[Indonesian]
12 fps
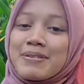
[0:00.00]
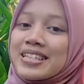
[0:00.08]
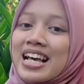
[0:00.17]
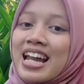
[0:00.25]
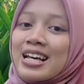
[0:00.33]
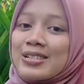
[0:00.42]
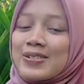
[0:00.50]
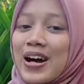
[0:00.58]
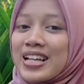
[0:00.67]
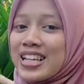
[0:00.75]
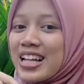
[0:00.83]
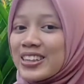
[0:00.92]
bisa langsung
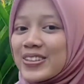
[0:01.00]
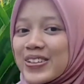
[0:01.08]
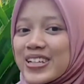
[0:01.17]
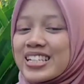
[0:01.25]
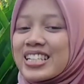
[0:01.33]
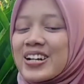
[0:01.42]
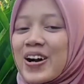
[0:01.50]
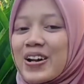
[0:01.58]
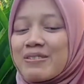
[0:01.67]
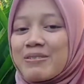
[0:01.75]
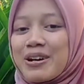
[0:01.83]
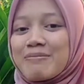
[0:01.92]
aja tulis di
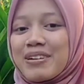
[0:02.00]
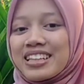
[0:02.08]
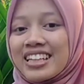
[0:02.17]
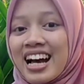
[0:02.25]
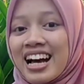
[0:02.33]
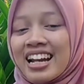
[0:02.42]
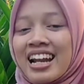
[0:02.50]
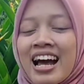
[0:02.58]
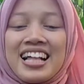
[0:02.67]
kolom komentar